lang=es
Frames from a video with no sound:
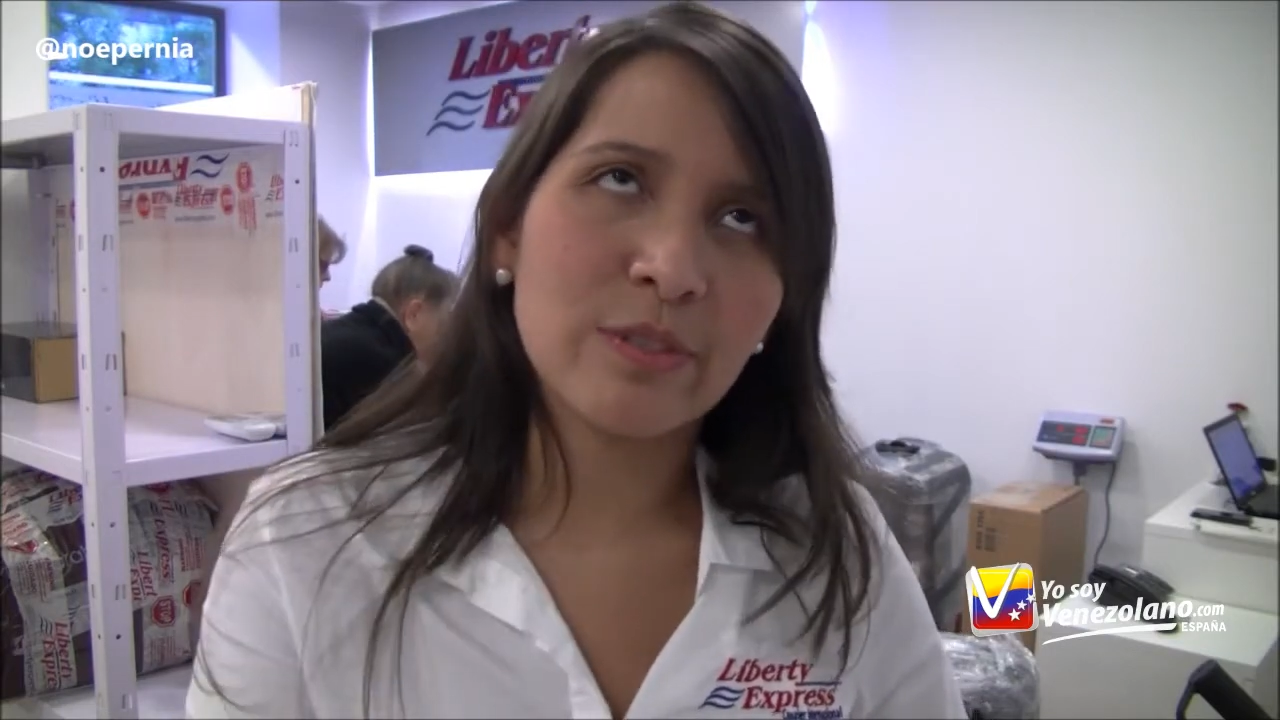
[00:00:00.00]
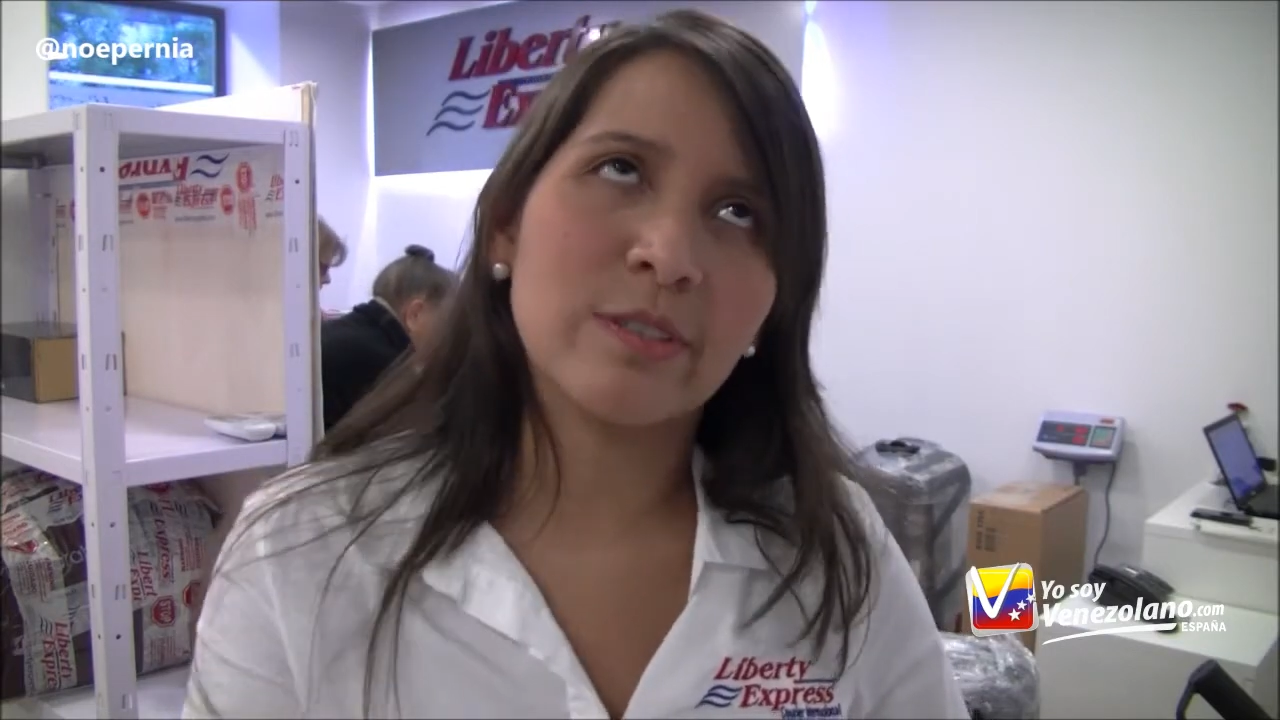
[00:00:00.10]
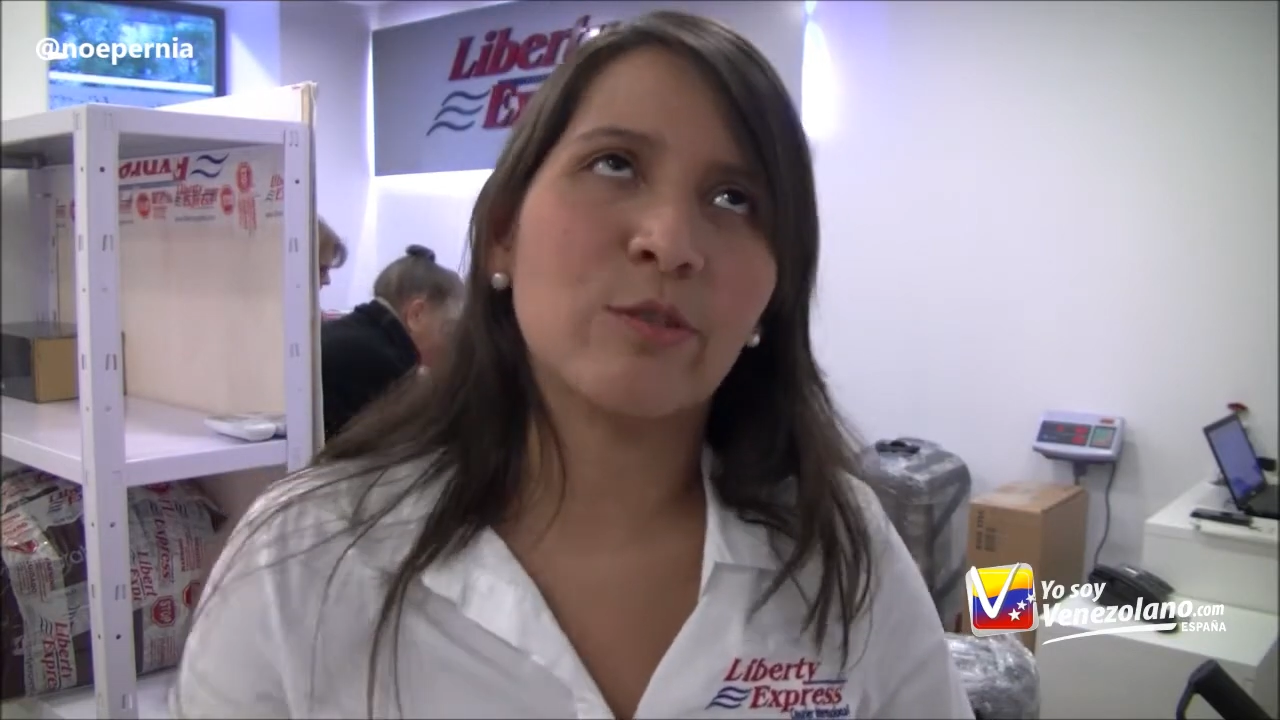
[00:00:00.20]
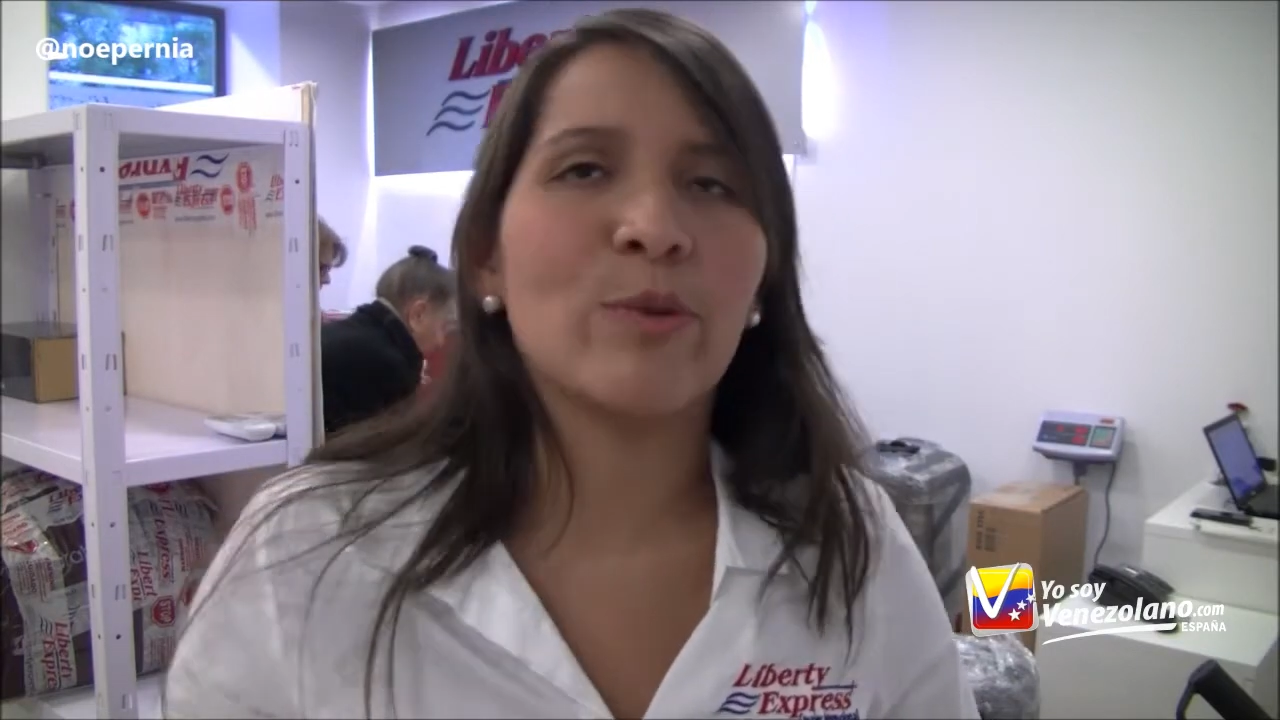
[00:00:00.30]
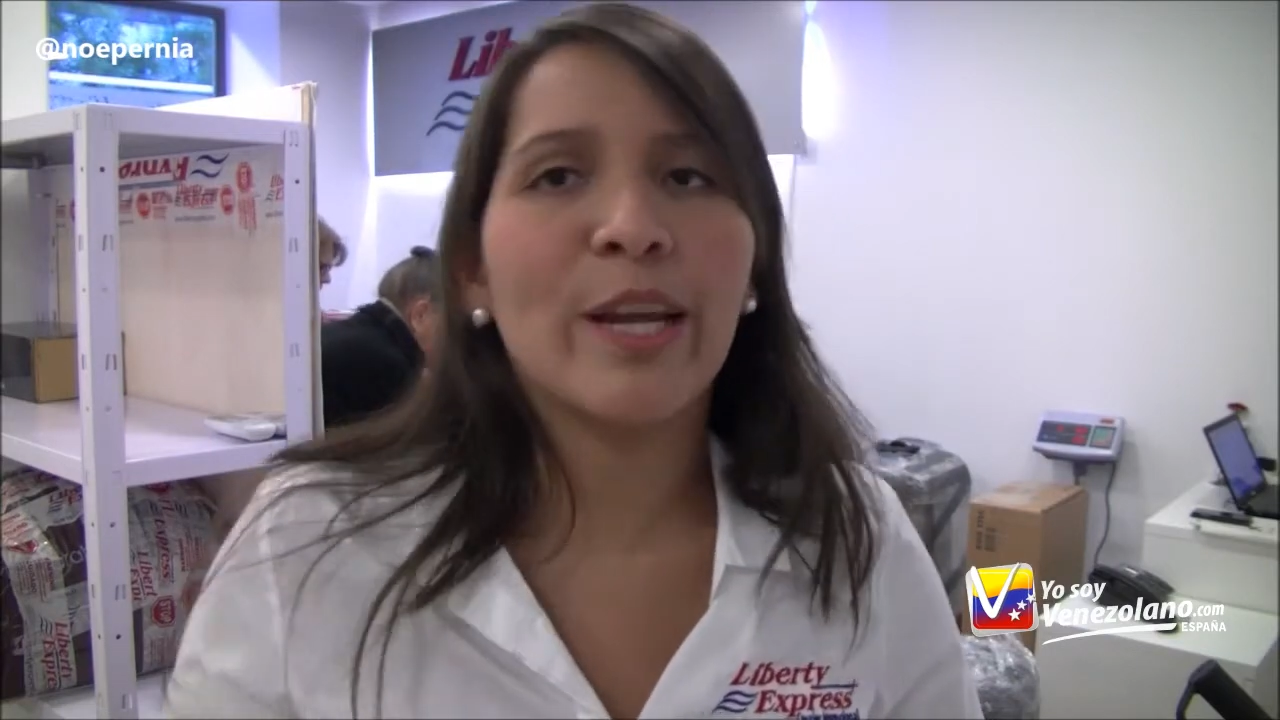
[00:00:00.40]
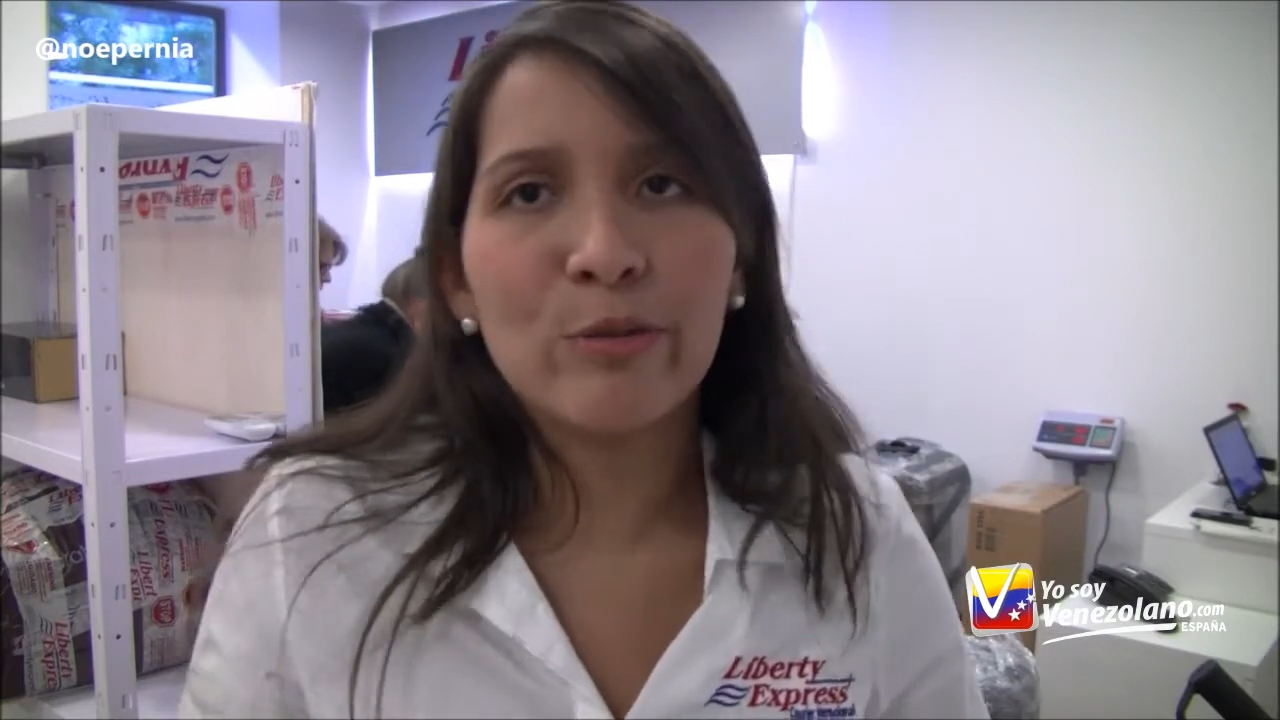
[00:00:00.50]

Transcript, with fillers: sino una